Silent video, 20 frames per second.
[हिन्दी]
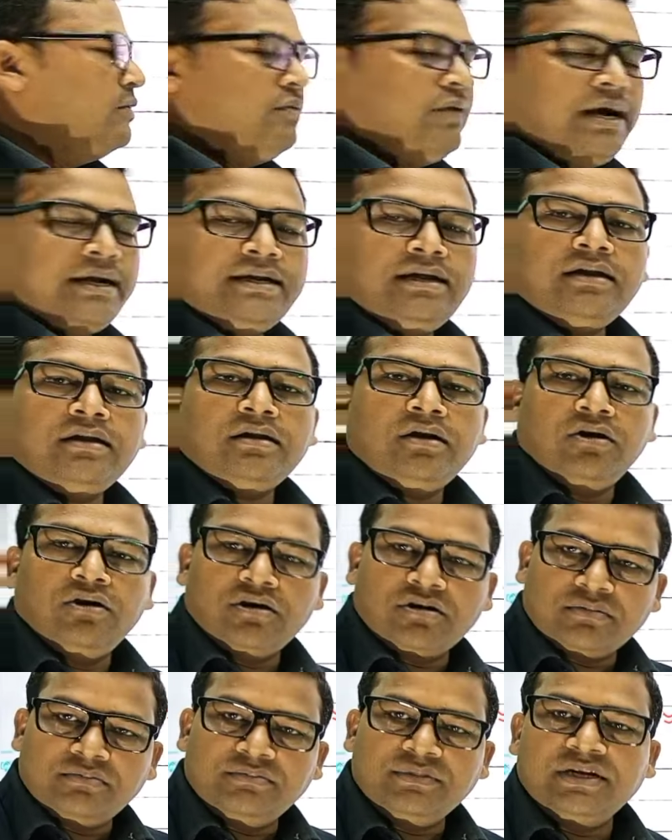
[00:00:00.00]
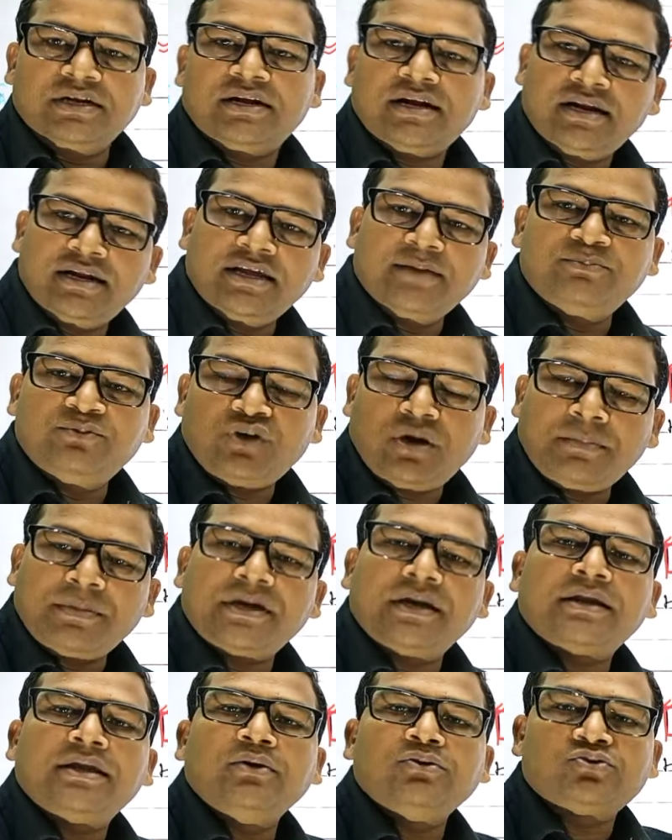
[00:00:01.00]
वाटर और मिनरल
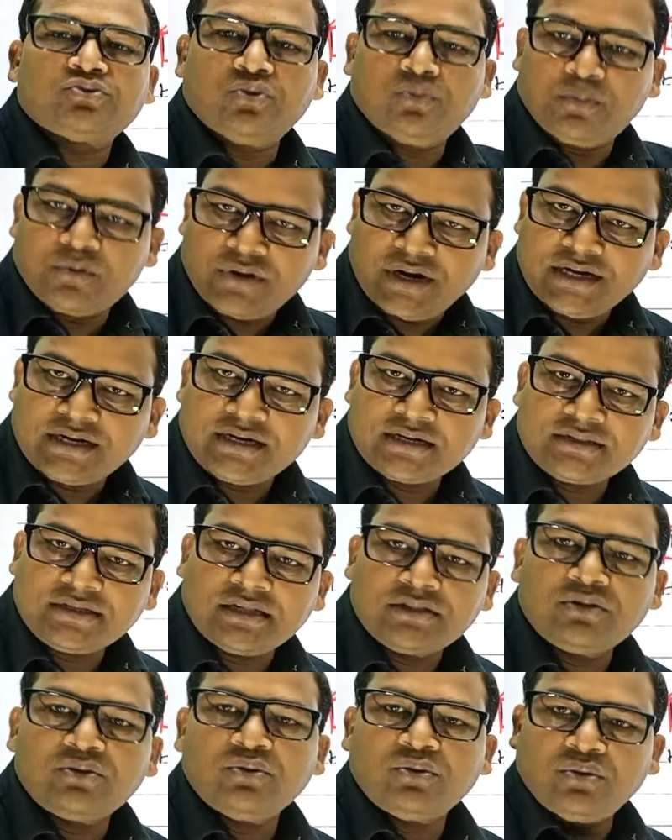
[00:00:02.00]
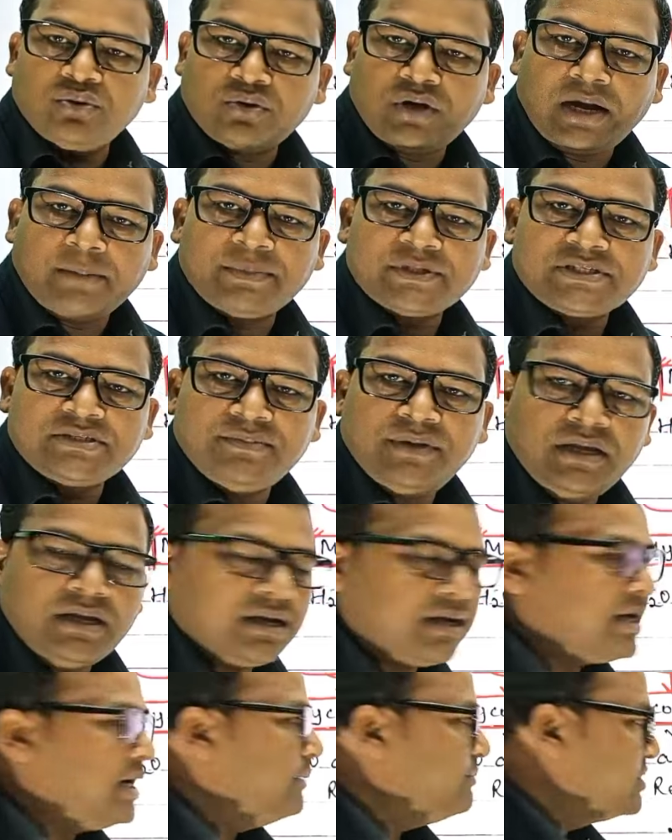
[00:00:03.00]
एब्जॉर्ब करके उसको प्रोवाइड करता है तो दोनों का आपस में
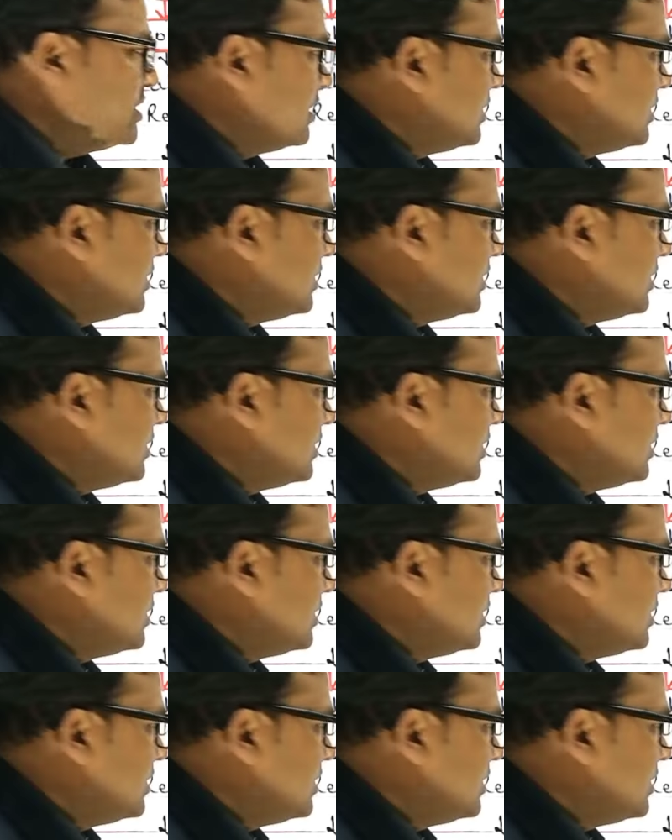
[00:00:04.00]
काम